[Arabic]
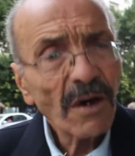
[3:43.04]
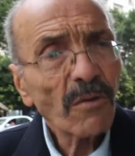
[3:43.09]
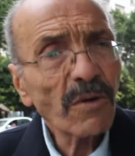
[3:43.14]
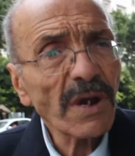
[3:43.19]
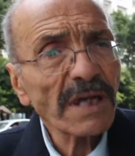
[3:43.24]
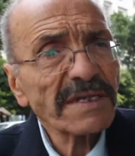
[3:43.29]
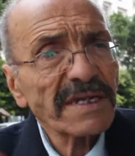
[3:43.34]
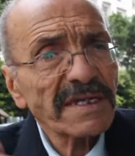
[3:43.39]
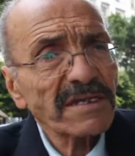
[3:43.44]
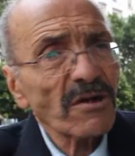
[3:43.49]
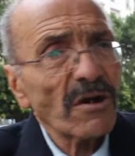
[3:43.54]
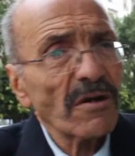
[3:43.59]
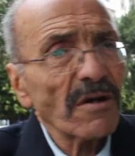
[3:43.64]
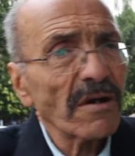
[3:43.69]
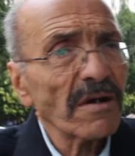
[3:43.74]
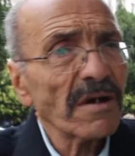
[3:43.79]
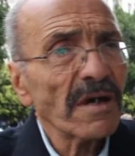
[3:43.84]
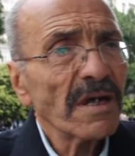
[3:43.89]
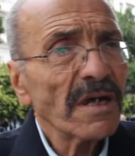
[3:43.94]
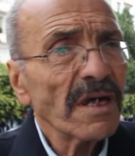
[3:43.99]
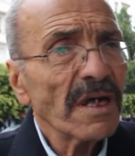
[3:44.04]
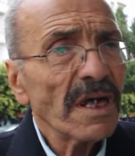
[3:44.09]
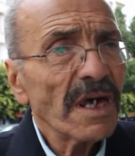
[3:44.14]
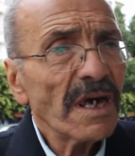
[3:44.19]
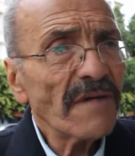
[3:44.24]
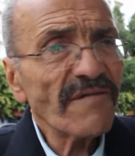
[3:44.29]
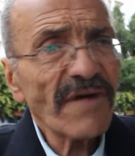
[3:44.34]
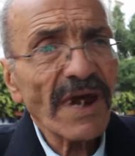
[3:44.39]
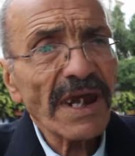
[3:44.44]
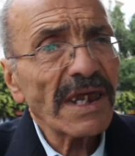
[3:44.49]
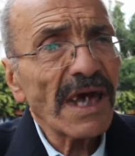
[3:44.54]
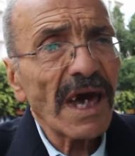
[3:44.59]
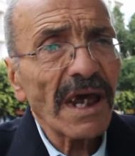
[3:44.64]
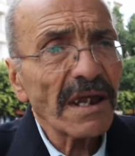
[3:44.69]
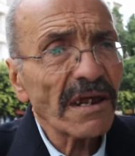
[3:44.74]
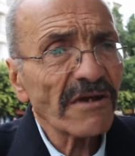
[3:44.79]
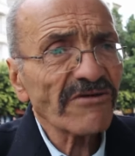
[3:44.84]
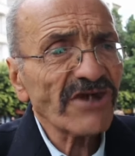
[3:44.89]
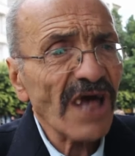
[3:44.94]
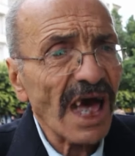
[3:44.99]
ولا سيزون
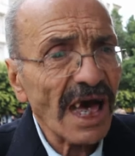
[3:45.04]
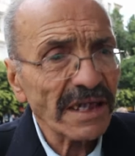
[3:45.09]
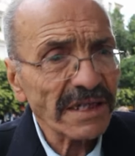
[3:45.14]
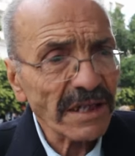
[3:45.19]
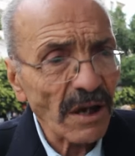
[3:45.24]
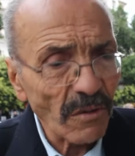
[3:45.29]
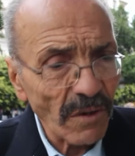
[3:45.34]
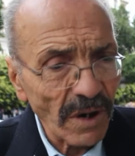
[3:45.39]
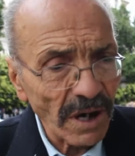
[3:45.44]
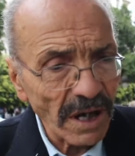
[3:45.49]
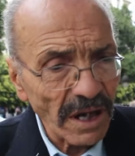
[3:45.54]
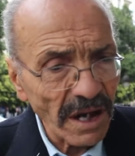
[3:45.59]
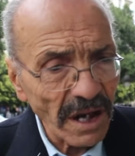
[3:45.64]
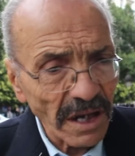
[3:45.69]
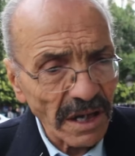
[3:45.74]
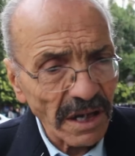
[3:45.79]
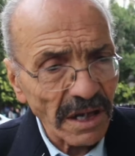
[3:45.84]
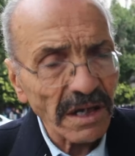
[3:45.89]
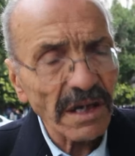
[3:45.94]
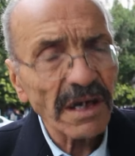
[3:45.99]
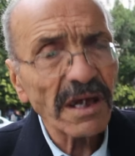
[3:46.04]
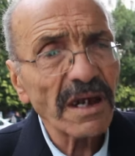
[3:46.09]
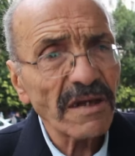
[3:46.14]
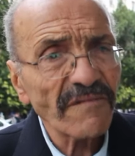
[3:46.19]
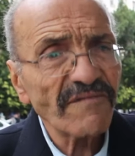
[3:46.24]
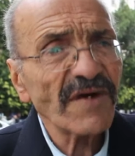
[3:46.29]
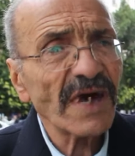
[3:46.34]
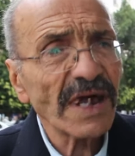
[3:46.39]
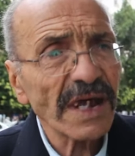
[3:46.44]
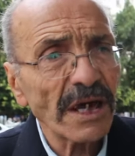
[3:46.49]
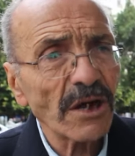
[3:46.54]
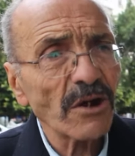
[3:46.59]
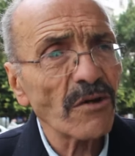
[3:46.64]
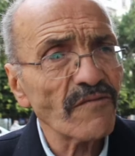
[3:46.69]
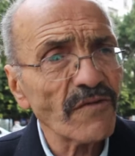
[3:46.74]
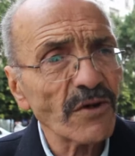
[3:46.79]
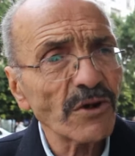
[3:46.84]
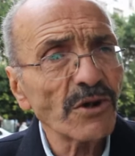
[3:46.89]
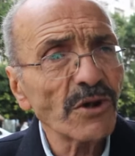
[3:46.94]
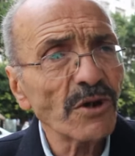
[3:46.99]
ايفرنال رجع توا ليفير اي
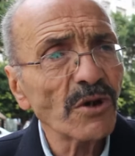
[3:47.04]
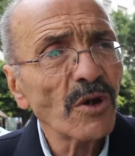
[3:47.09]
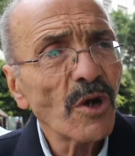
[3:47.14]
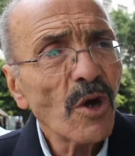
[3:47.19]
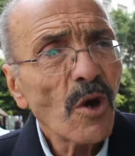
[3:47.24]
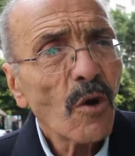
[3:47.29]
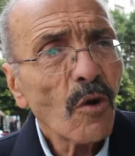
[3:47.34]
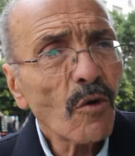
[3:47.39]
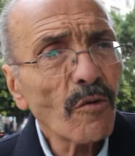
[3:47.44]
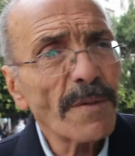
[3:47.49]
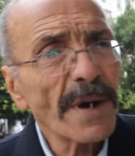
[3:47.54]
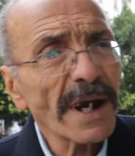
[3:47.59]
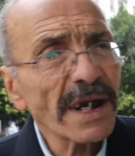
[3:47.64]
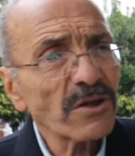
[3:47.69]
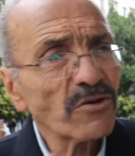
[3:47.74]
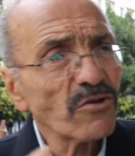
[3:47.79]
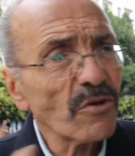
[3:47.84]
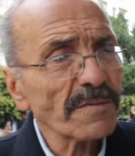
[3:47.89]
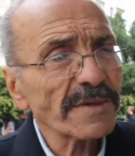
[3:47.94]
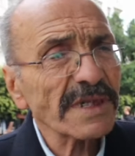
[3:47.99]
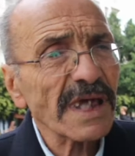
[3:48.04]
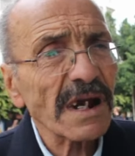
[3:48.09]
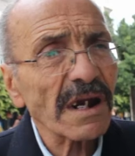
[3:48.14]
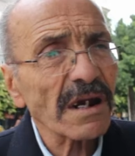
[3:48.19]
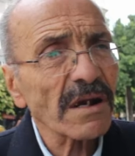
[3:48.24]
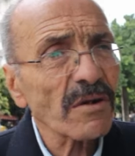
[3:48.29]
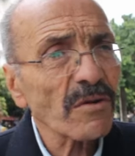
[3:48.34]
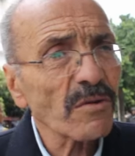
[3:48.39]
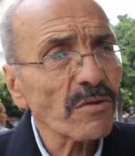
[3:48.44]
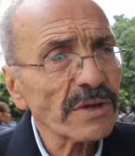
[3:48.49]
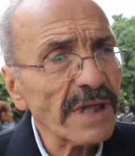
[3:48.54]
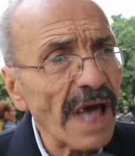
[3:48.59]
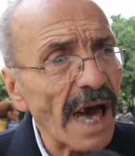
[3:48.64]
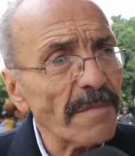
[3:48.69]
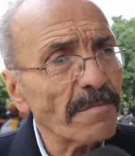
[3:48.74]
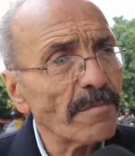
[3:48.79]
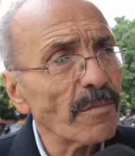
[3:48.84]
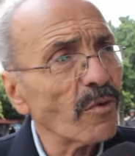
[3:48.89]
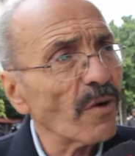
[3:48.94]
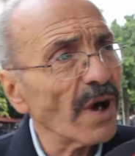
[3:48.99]
ريفوني وبرد ومطر
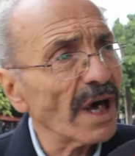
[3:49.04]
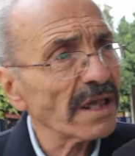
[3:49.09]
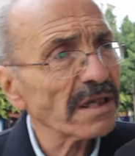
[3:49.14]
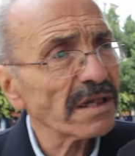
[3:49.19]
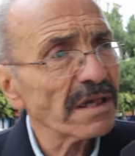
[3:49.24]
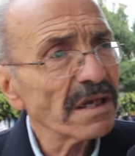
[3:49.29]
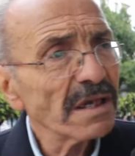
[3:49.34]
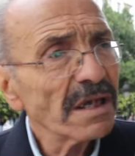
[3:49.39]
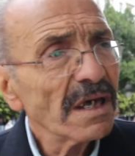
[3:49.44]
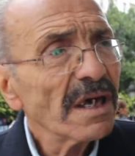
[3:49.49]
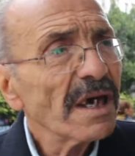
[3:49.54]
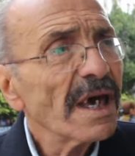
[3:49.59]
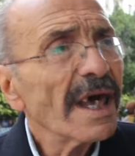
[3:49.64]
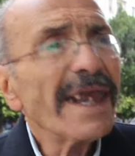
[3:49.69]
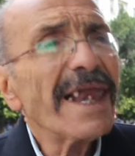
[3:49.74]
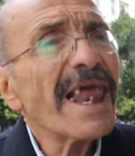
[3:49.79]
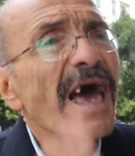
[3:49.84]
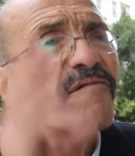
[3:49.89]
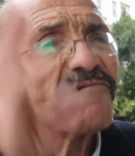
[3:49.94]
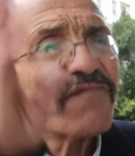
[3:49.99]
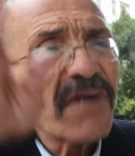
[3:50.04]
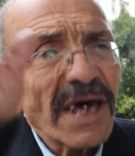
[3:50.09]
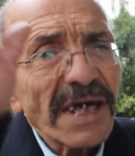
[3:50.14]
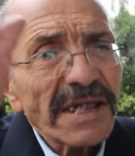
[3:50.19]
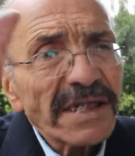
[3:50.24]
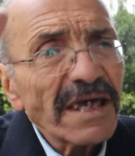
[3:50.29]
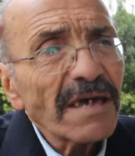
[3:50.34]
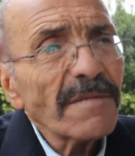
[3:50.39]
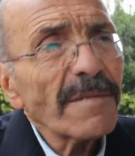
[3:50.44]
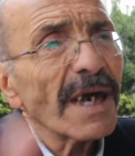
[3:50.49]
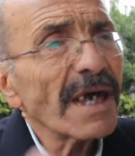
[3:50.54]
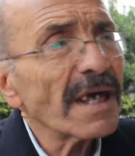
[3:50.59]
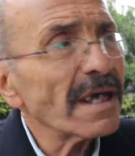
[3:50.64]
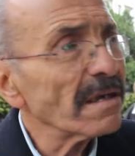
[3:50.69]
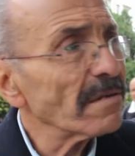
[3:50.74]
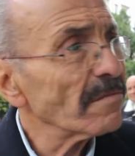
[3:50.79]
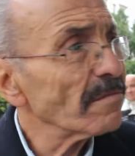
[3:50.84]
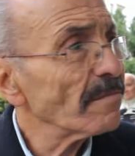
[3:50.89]
وتعب واحد اللافه ديما